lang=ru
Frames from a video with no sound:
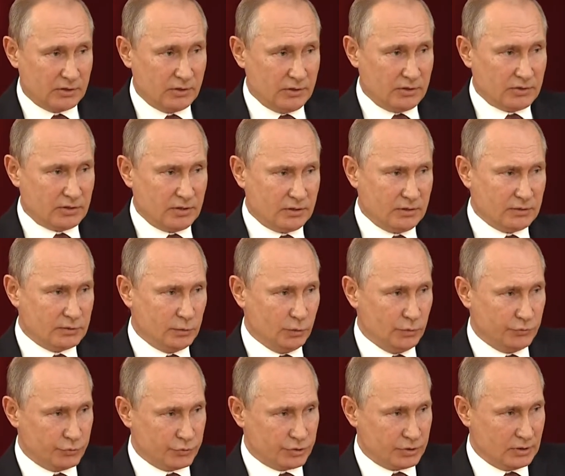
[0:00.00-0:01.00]
несколько
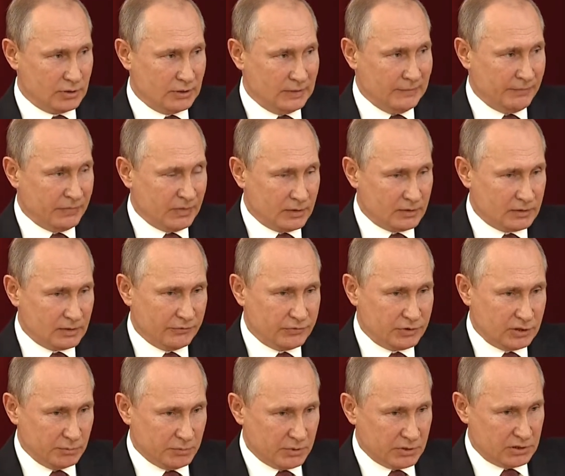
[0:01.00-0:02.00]
слов уже
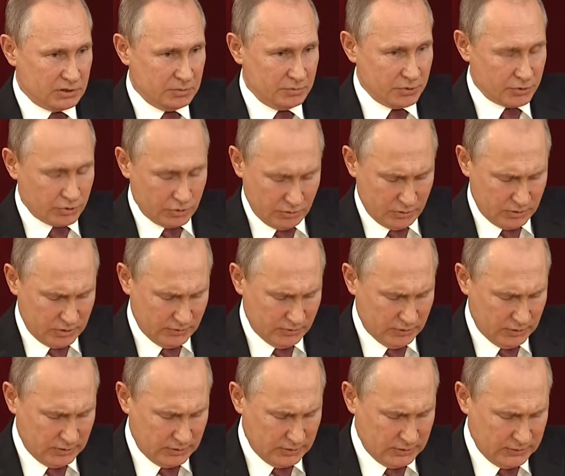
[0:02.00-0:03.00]
совсем от себя, что
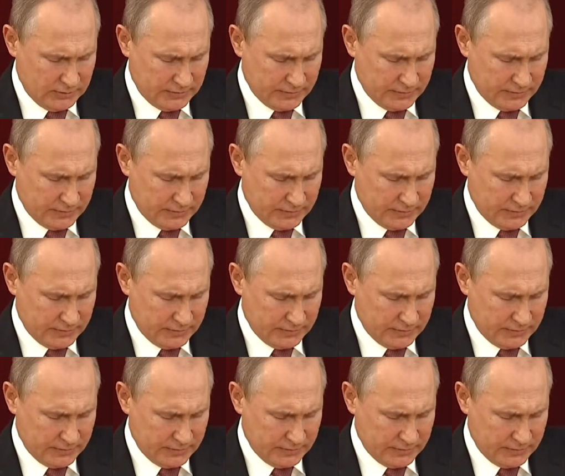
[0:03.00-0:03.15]
называется.